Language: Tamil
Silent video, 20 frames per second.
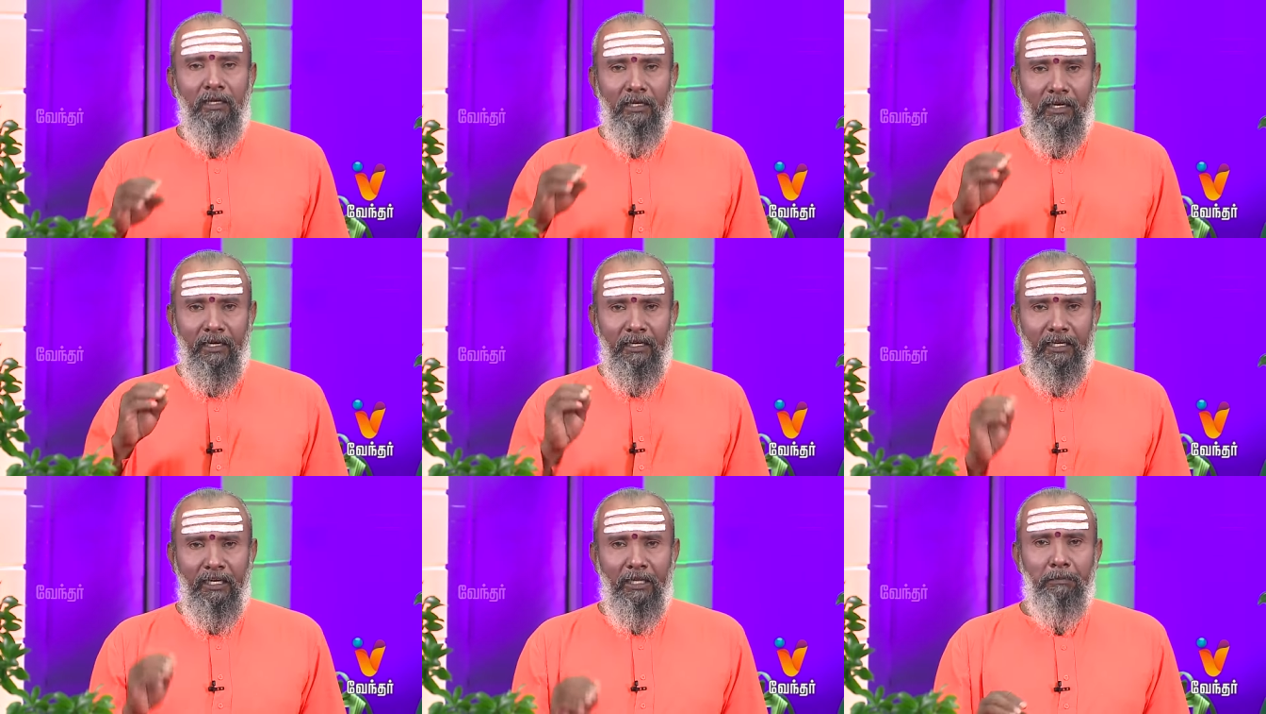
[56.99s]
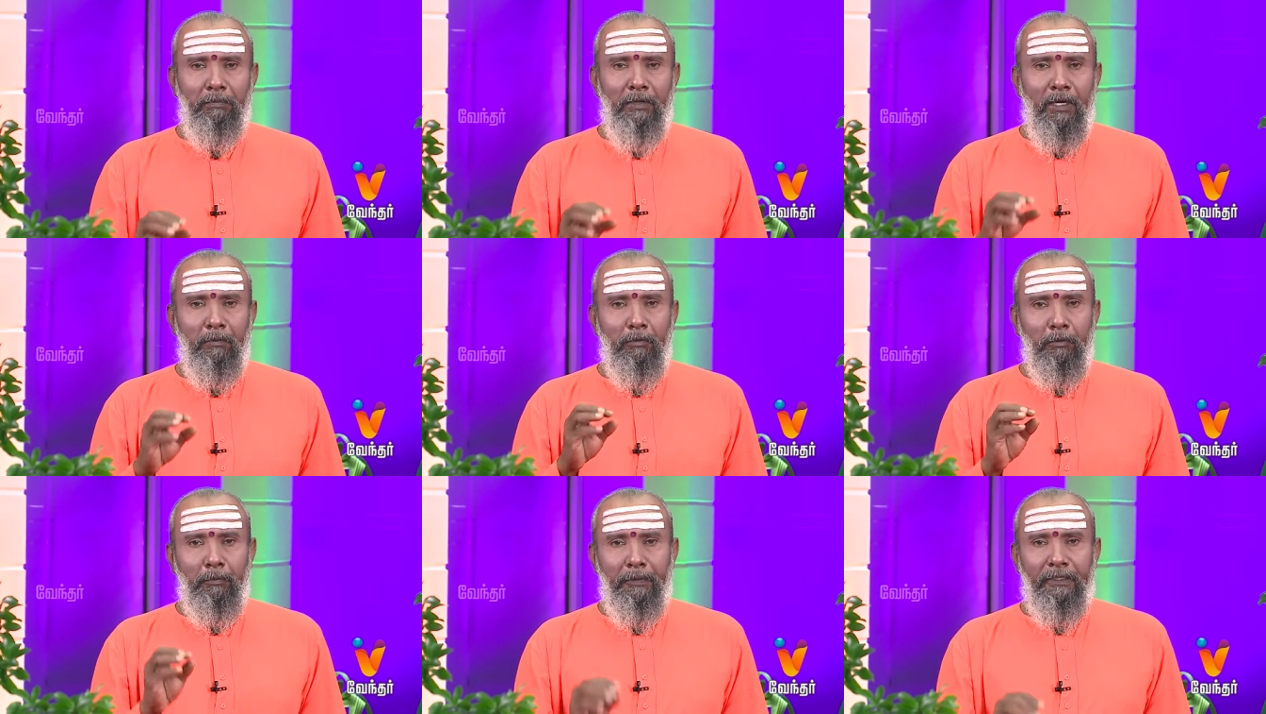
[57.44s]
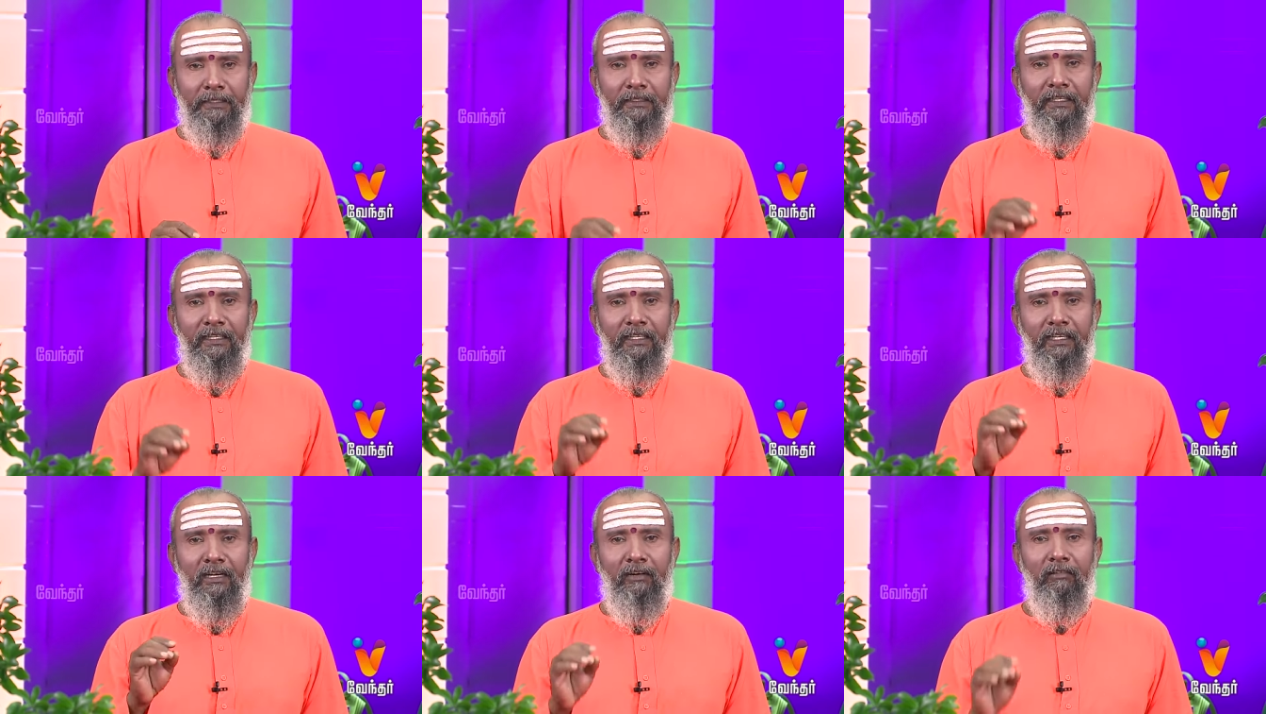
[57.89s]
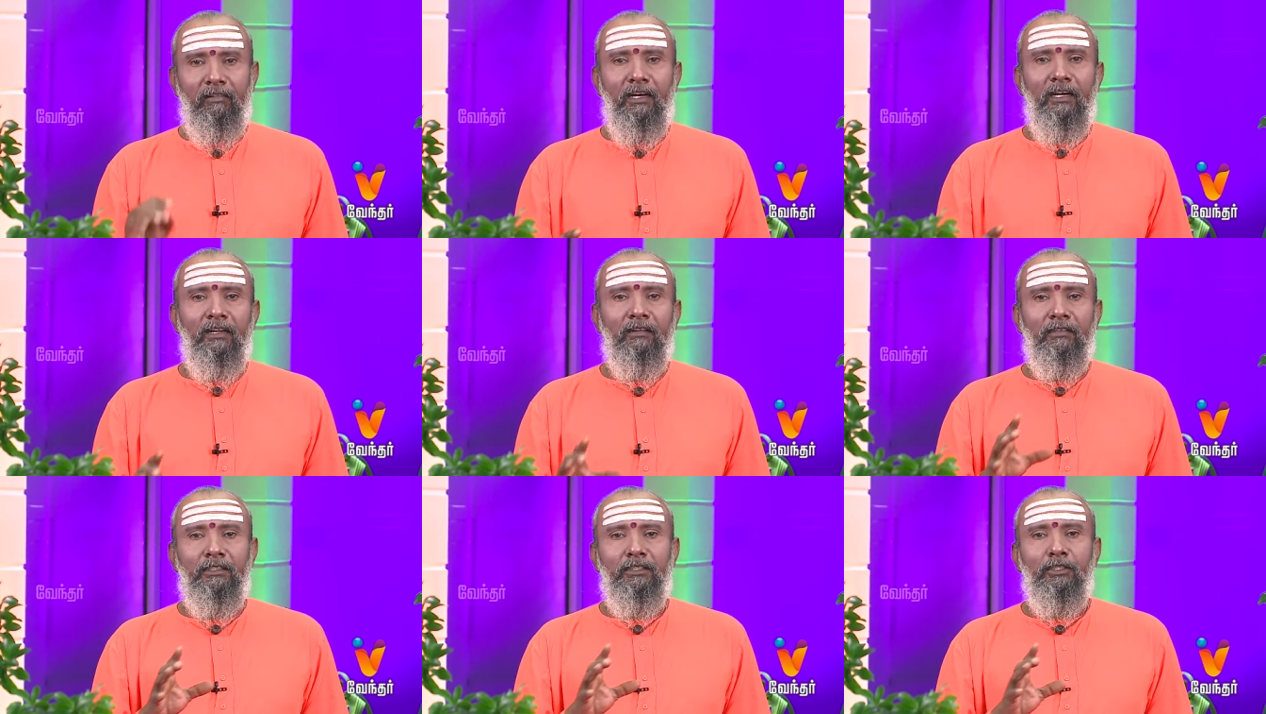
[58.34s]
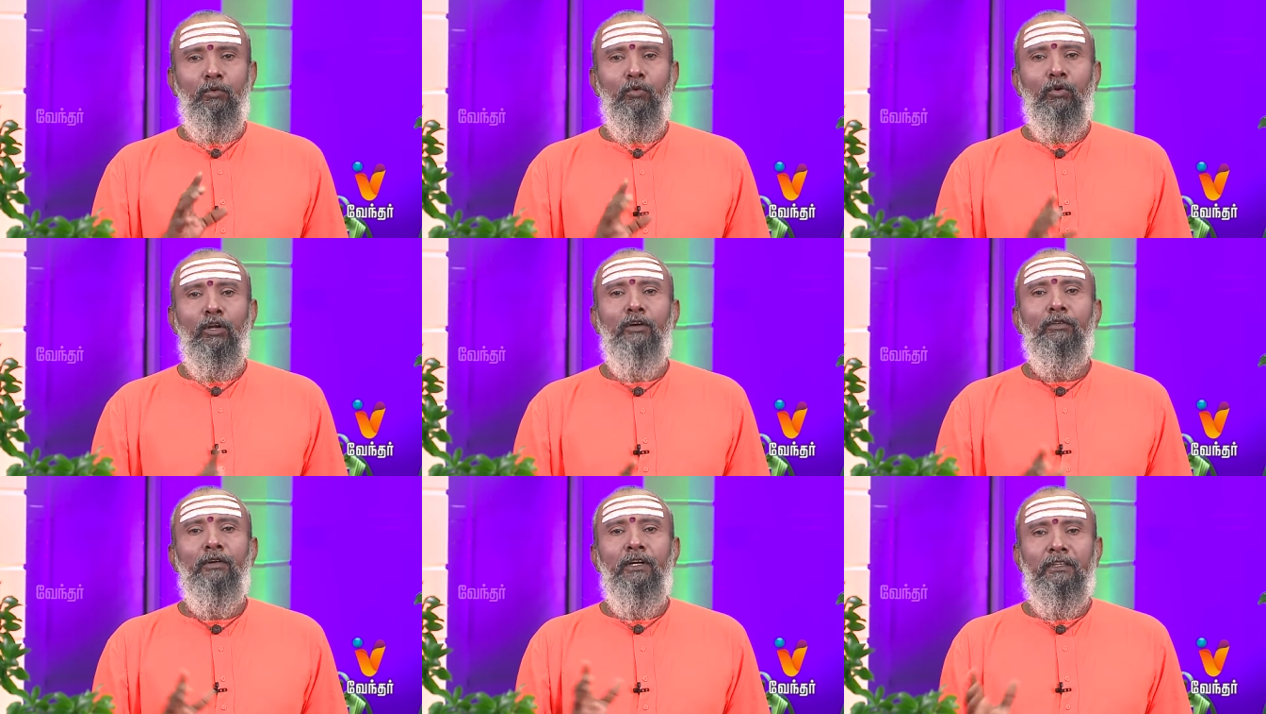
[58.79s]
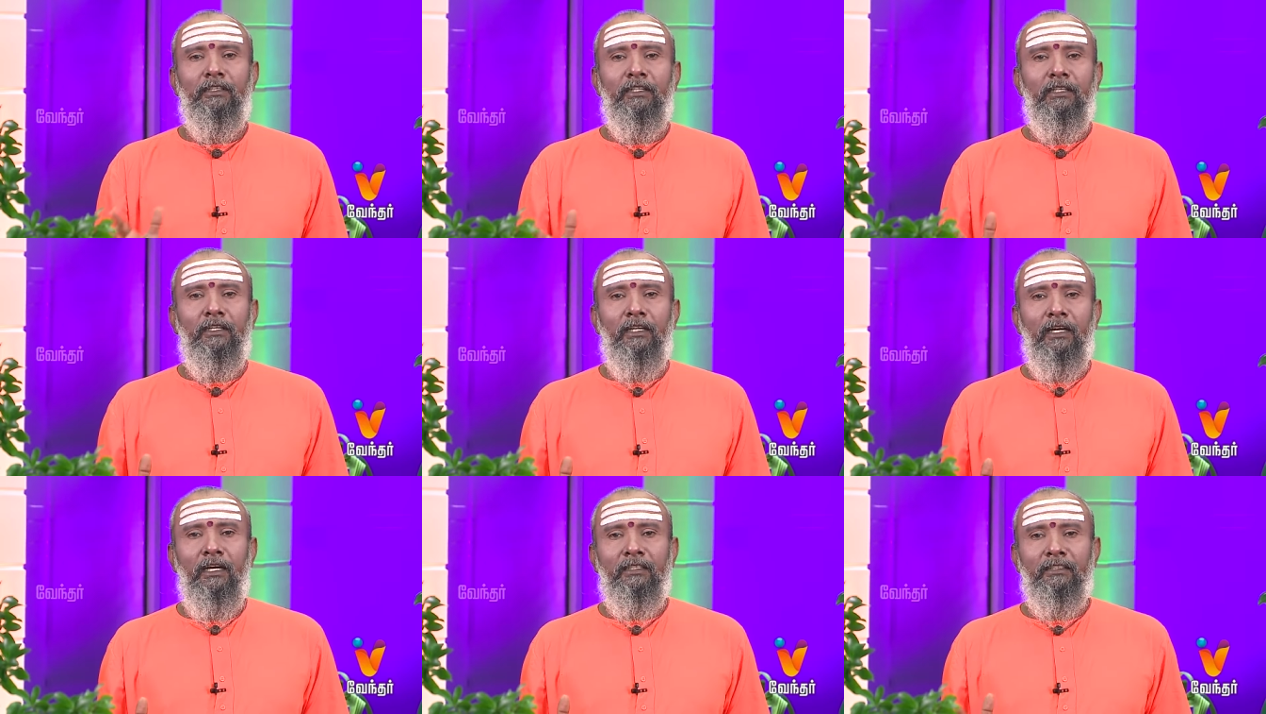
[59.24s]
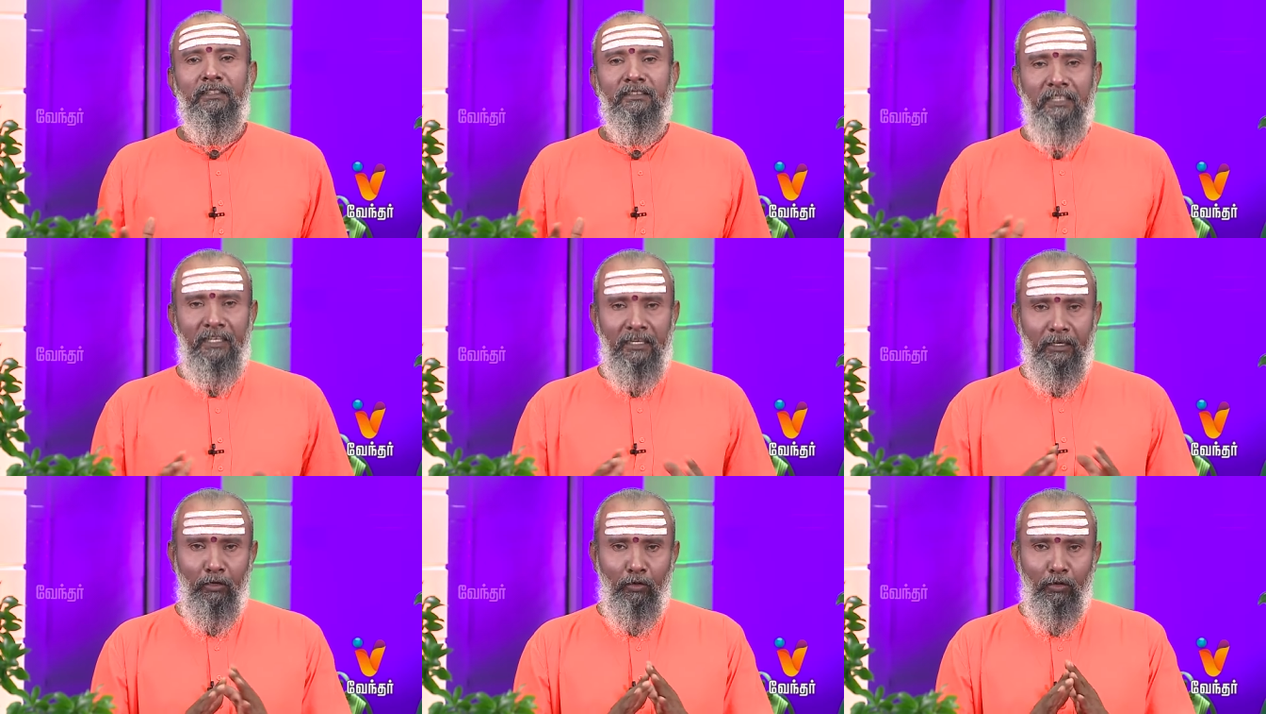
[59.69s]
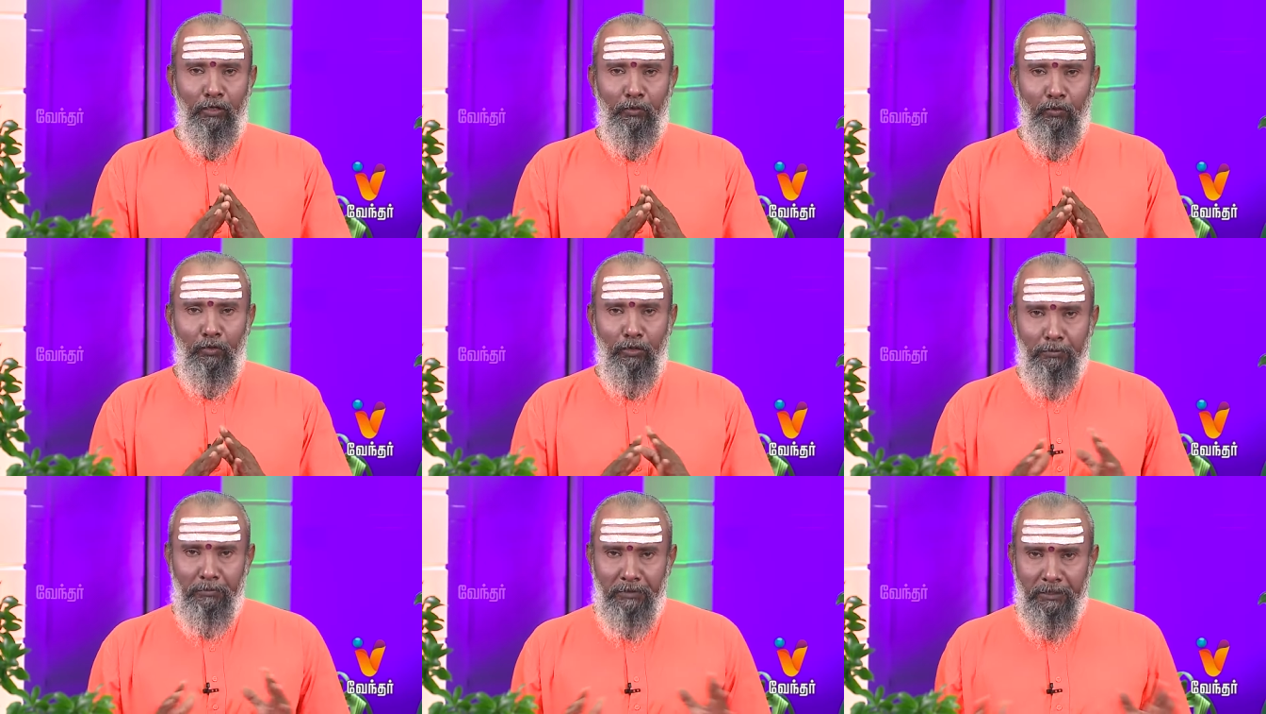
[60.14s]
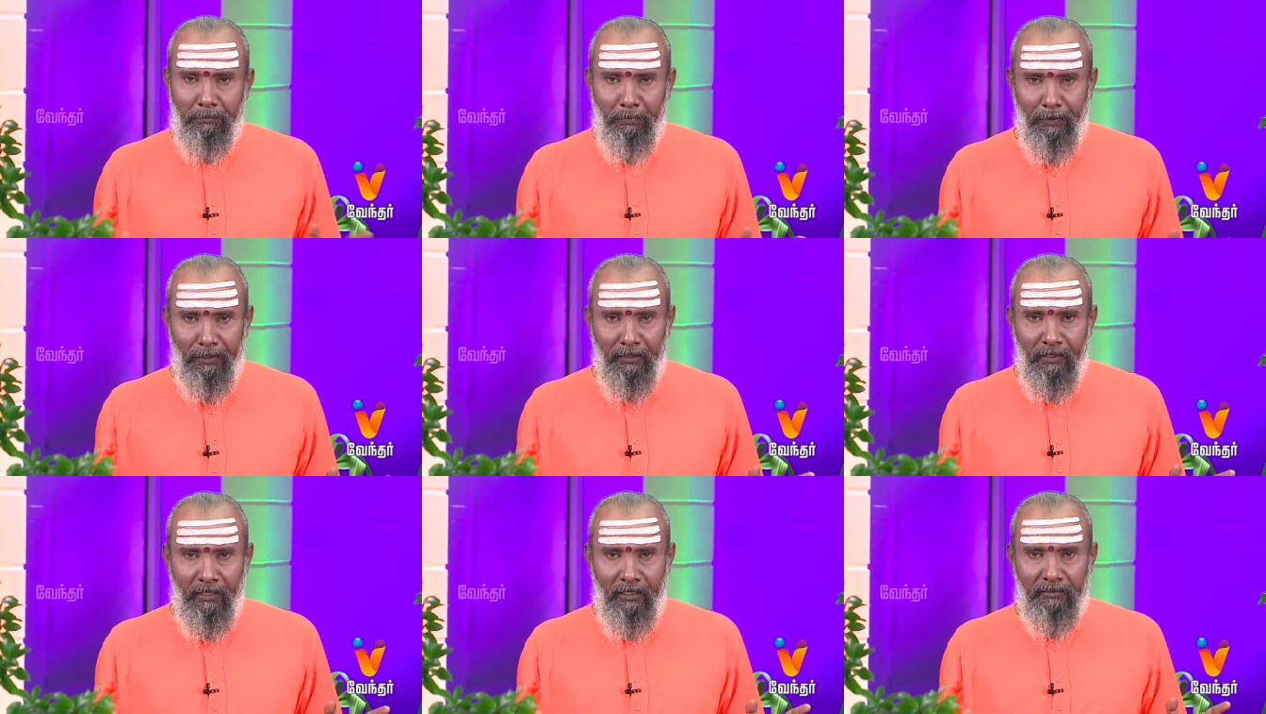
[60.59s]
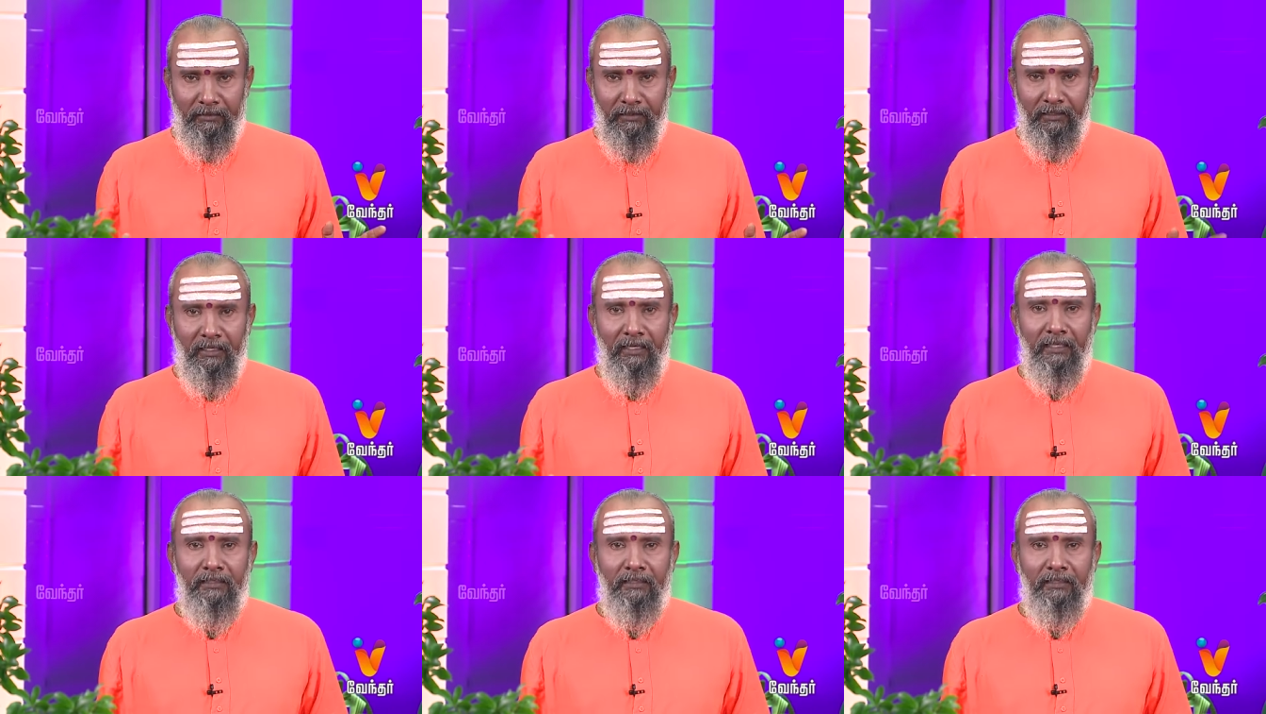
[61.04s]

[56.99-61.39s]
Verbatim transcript: கண்டிப்பாக முப்பத்தி ரெண்டு கவாலம் வந்து உணவு எடுத்துக்கிட்டா அந்த சர்க்கரை நோய் ஒன்றுமே பண்ணாது